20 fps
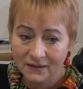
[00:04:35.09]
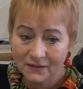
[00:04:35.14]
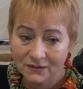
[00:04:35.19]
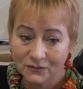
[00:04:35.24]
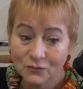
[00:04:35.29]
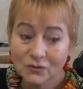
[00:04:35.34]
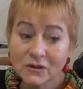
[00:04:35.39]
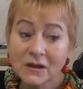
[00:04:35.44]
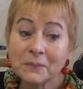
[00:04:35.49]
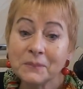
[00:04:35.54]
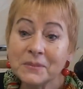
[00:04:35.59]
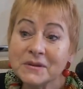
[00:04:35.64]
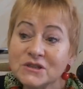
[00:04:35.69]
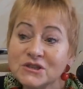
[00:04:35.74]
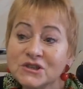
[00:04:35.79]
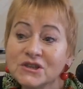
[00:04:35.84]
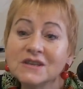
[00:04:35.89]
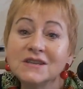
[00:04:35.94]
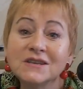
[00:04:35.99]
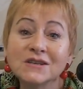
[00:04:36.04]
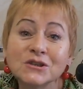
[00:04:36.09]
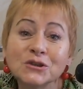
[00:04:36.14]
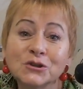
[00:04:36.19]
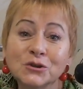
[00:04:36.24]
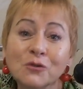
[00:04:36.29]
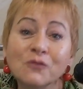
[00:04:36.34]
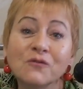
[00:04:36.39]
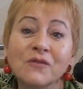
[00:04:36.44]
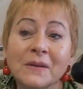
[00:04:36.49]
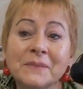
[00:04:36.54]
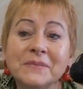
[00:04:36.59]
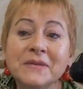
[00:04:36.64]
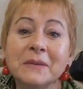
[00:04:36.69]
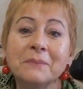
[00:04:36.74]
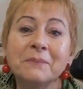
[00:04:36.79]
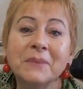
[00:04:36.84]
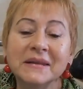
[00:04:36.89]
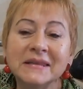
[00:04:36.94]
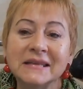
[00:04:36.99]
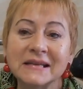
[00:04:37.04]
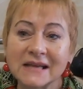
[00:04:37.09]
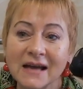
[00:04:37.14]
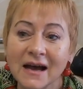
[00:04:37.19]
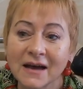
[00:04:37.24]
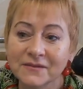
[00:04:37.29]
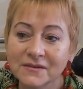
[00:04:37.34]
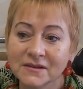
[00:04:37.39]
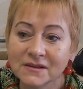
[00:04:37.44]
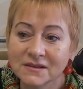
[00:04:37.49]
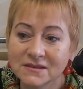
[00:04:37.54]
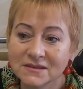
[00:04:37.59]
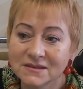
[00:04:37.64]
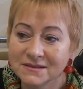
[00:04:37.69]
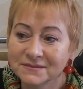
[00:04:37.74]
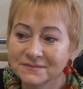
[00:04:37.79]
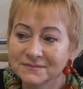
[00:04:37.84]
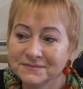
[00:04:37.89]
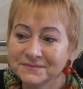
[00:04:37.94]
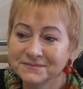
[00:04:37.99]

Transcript: ну напишите, что вам не понравилось.